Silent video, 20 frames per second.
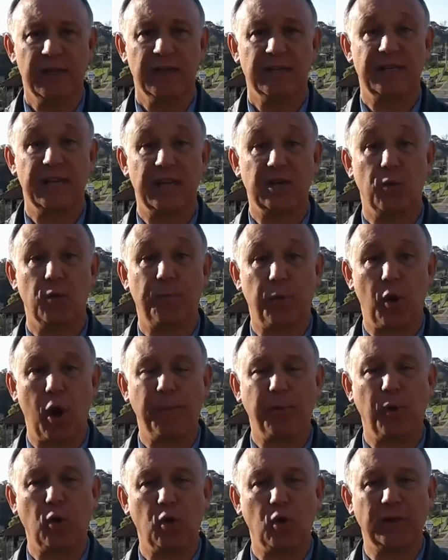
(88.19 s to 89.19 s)
seja o
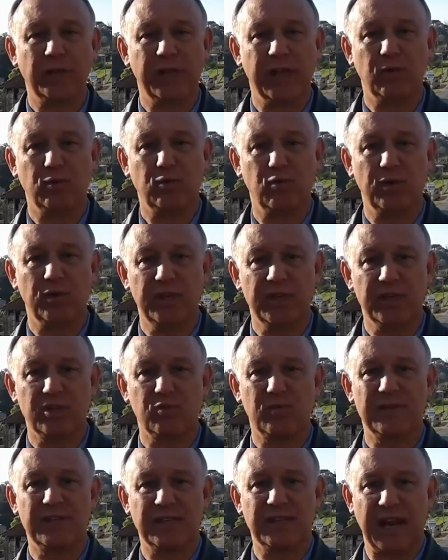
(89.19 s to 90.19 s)
próprio roteiro
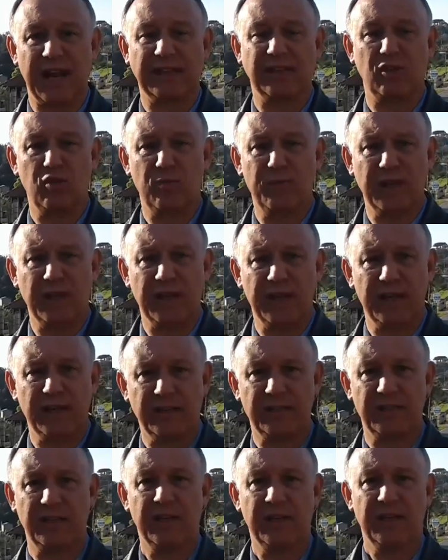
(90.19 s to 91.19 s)
turístico Estrada do
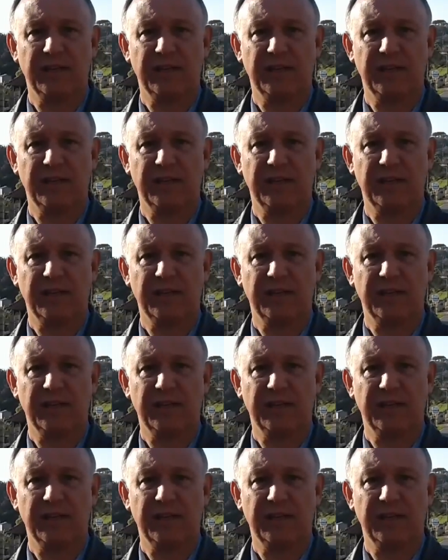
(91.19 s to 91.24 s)
Imigrante,